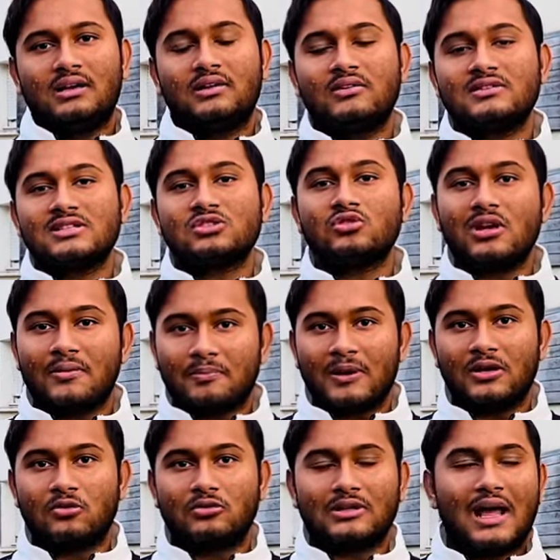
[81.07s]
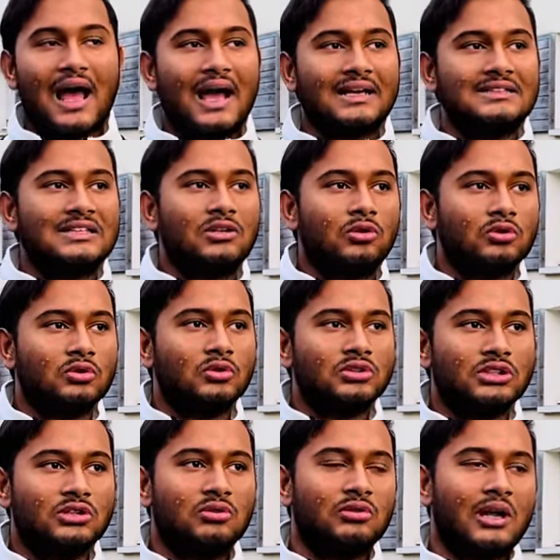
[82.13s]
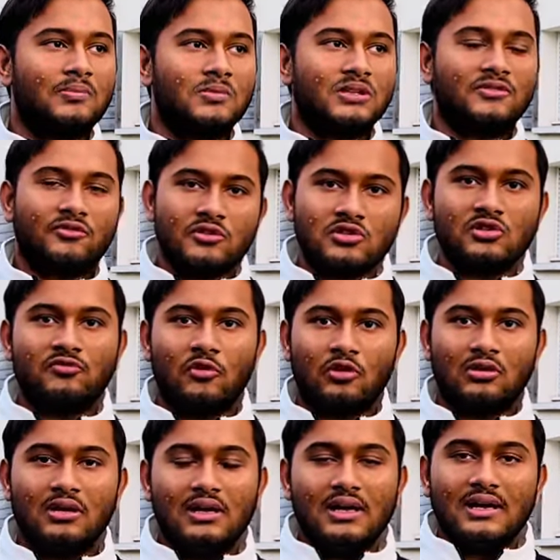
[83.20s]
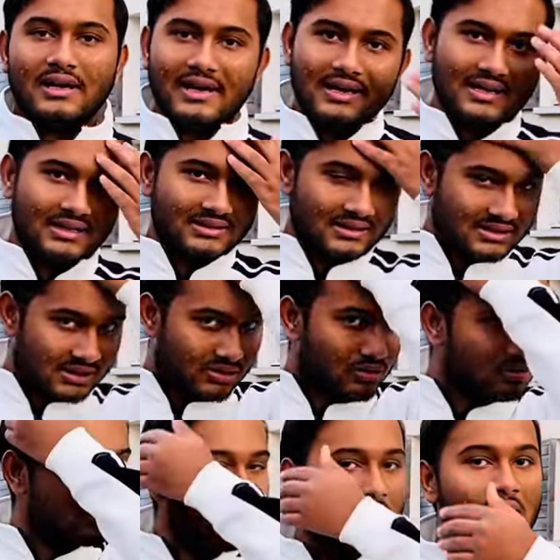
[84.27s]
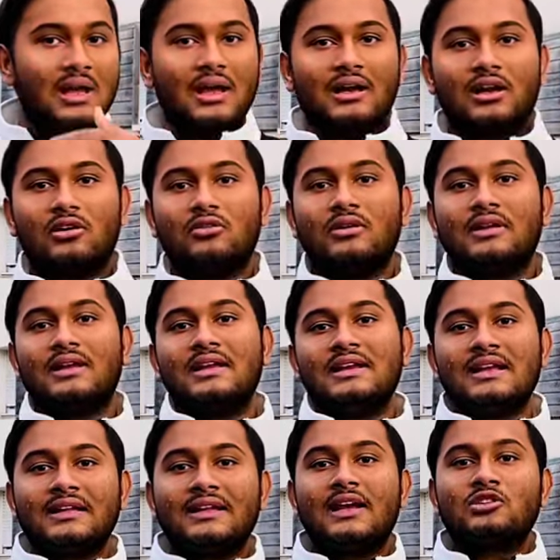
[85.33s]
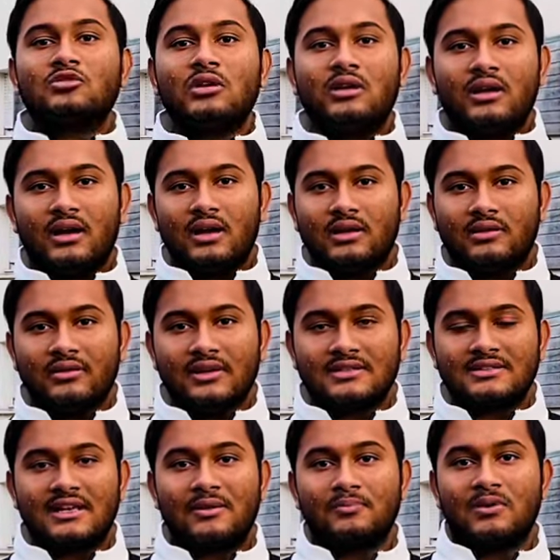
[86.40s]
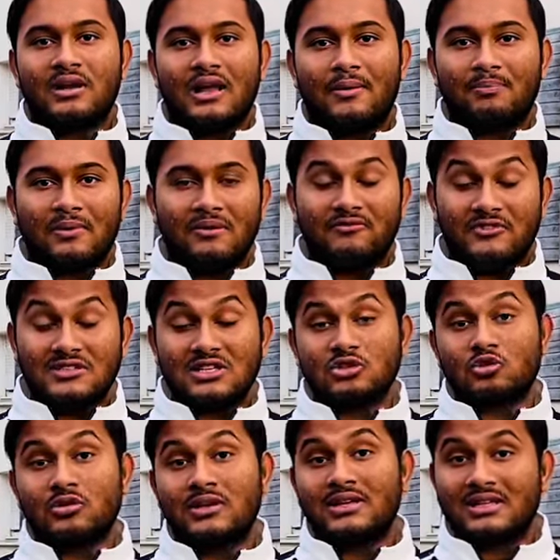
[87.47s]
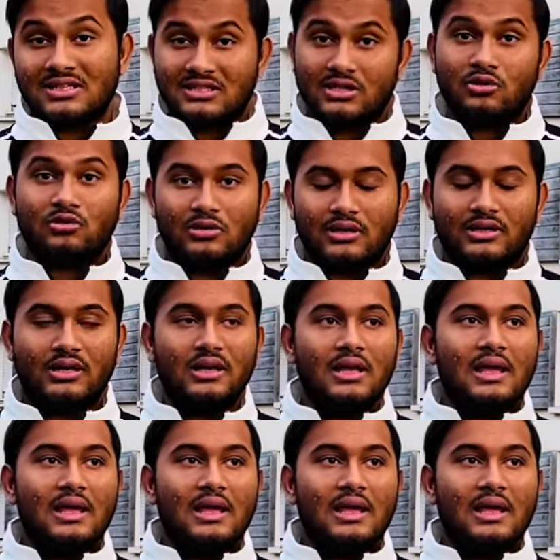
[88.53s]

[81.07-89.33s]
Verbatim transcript: গ্রিসের জন্য অ্যাপ্লাই করতে আগে যা হতো সেটা হলো আপনাদের ফার্স্ট অফ অল ইন্ডিয়াতে যেতে হতো কারণ ইন্ডিয়াতে আসলে গ্রিসের আপনারা অ্যাপ্লাই ভিসার জন্য ইন্ডিয়াতে যেতে থাকে আগে